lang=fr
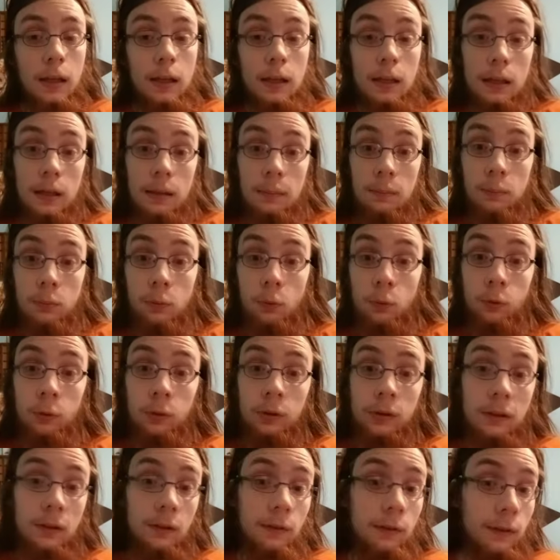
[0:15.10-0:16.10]
Et pour ceux
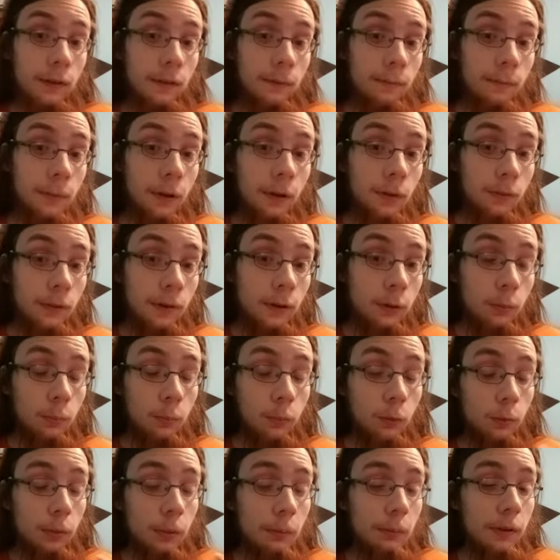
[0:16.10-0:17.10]
qui ne savent pas en fait le
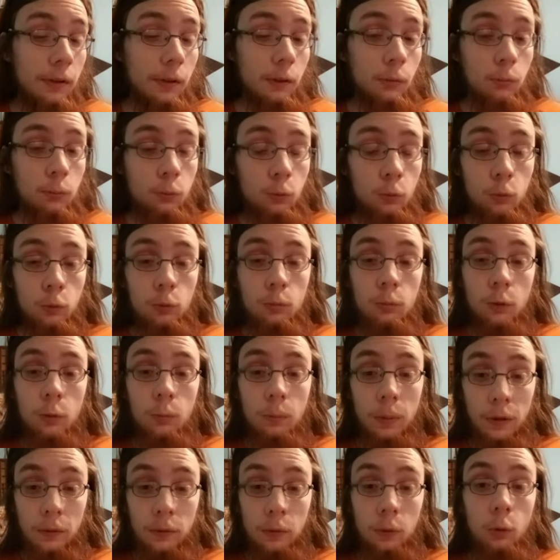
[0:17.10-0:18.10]
problème c'est que beaucoup de
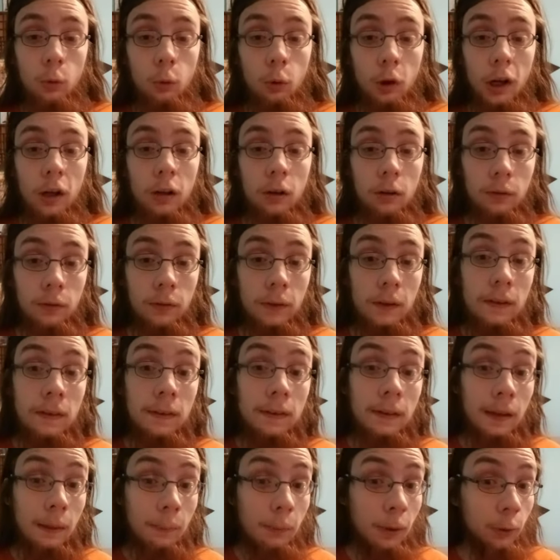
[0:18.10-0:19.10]
personnes croient qu'en fait
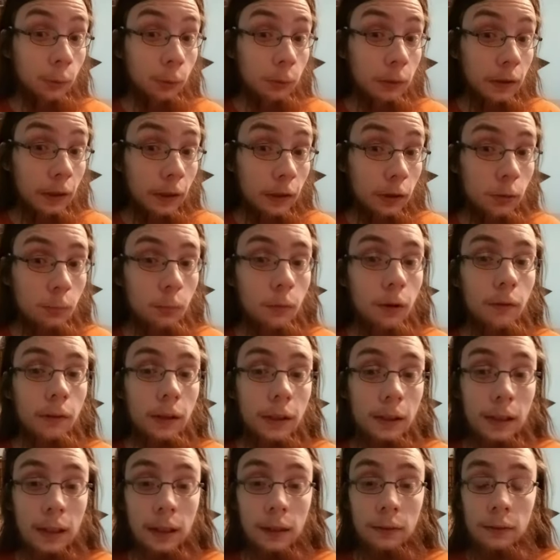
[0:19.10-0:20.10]
c'est apparu directement
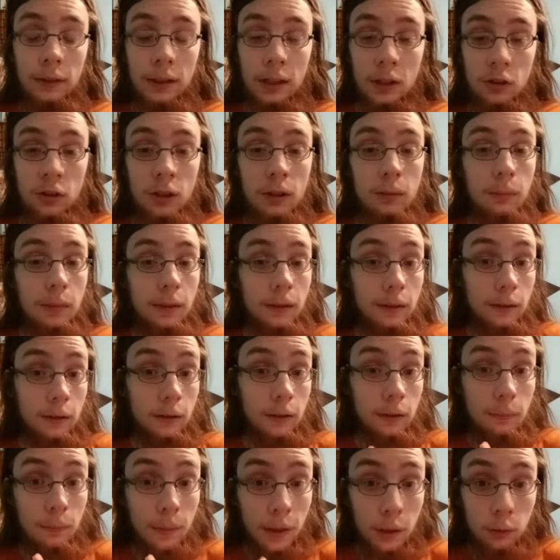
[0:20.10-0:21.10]
avec l'arrivée de la chaîne mais ce
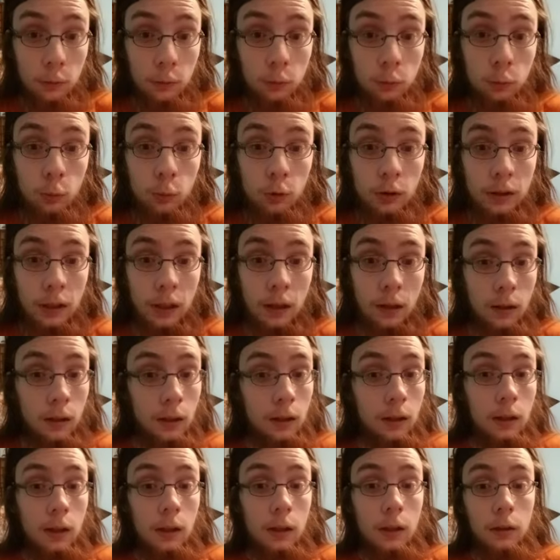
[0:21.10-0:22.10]
n'est pas du tout le cas.
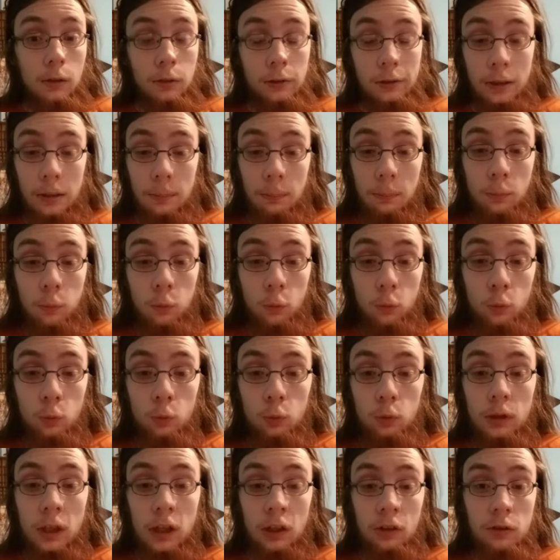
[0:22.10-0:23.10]
Il y a
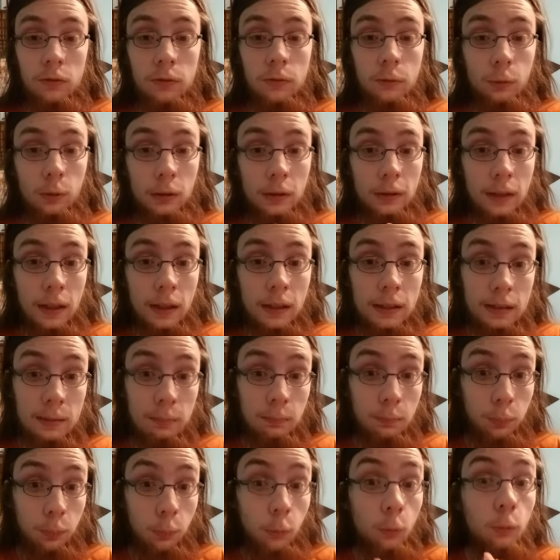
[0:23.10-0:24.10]
beaucoup d'archives sur l'INA qui
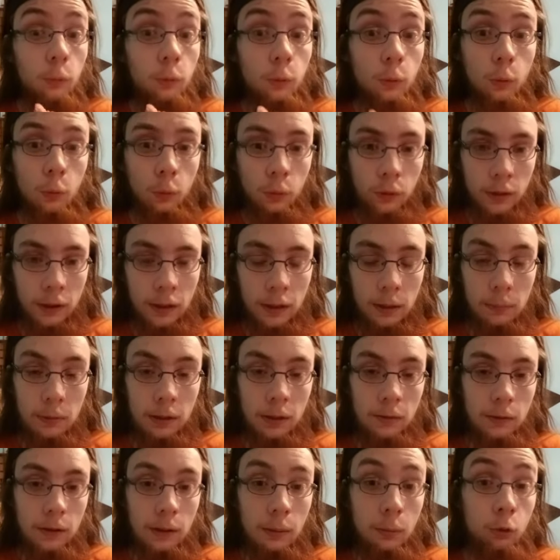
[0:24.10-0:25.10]
prouvent le contraire, bien
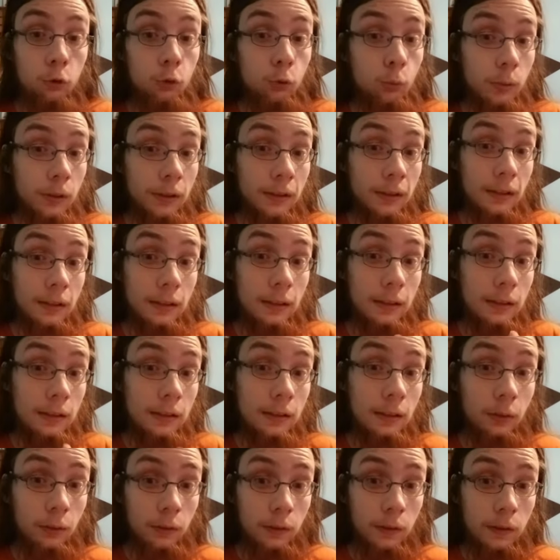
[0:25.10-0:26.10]
évidemment je vous mettrai les
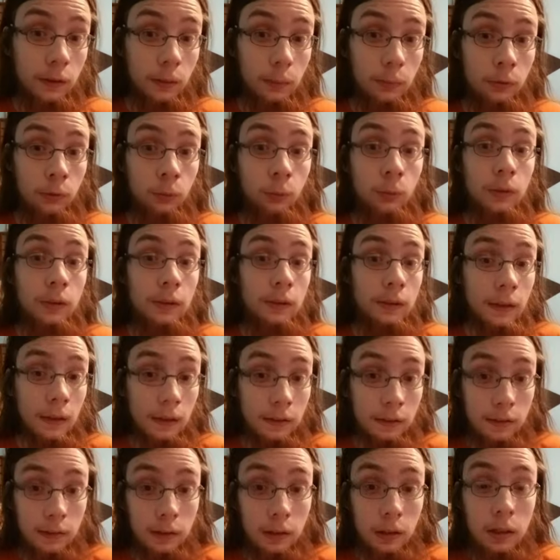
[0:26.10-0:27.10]
liens en description des
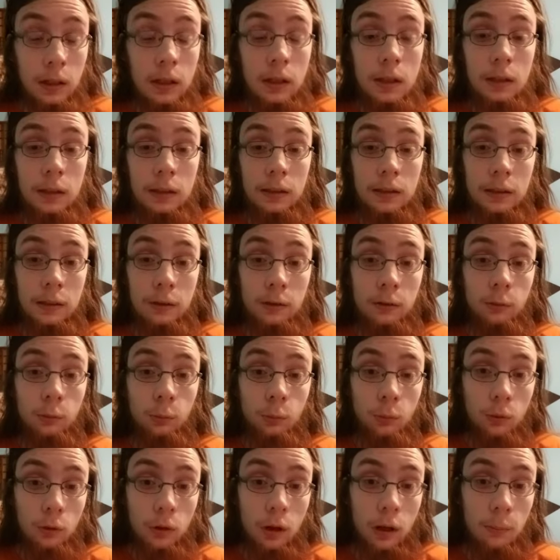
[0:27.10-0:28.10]
dates qui
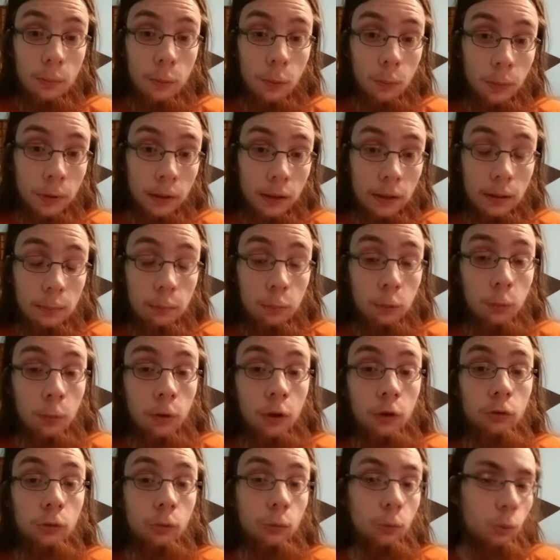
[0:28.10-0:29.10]
sont à peu près les plus
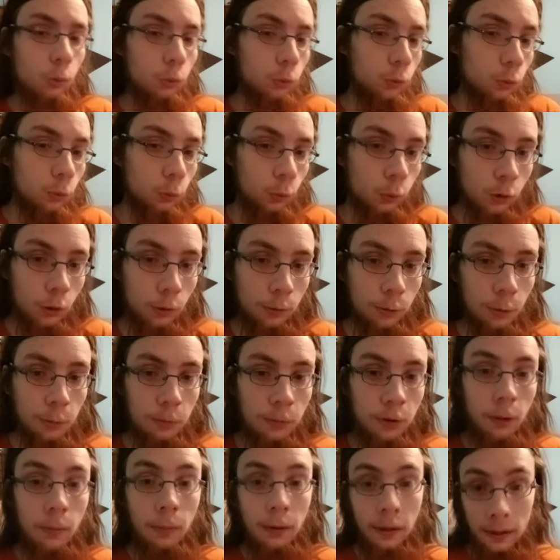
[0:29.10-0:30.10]
proches, hein, donc du coup 30
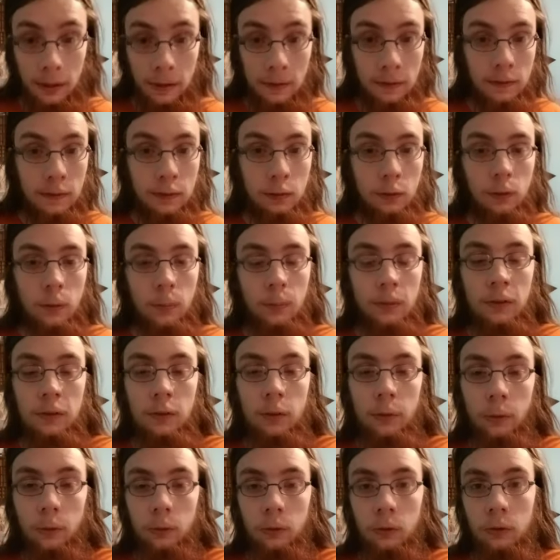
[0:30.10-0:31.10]
octobre et 6 novembre
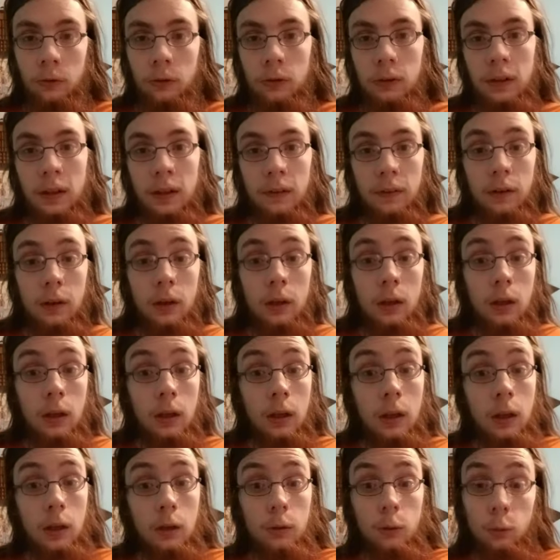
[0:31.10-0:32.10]
1975.
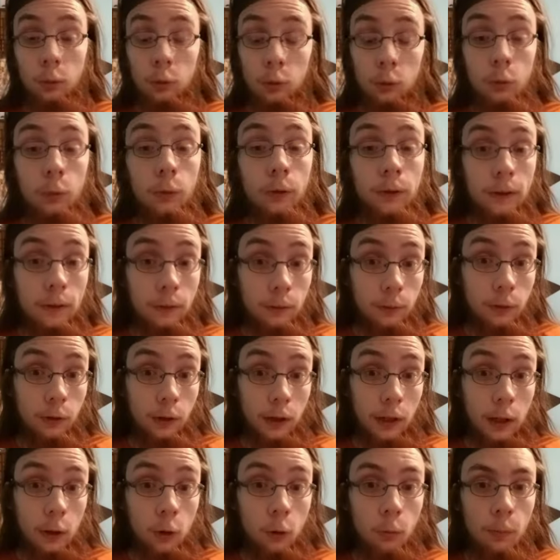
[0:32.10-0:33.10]
Donc du coup aussi vous
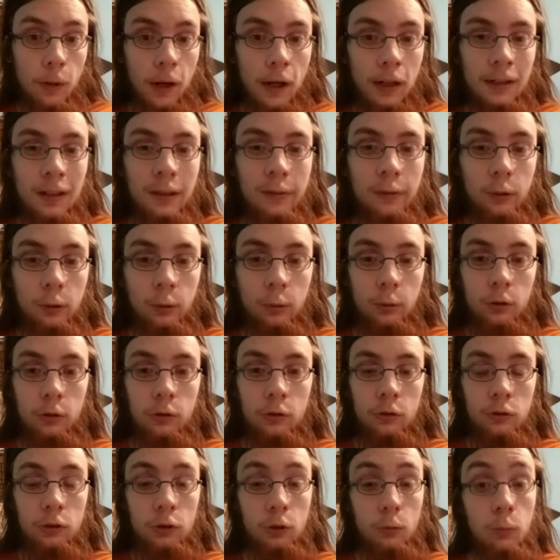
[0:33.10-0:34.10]
aurez un comparatif entre les deux
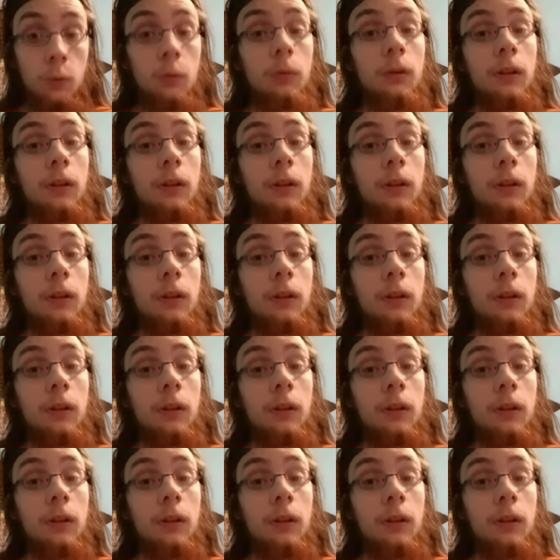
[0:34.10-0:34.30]
pubs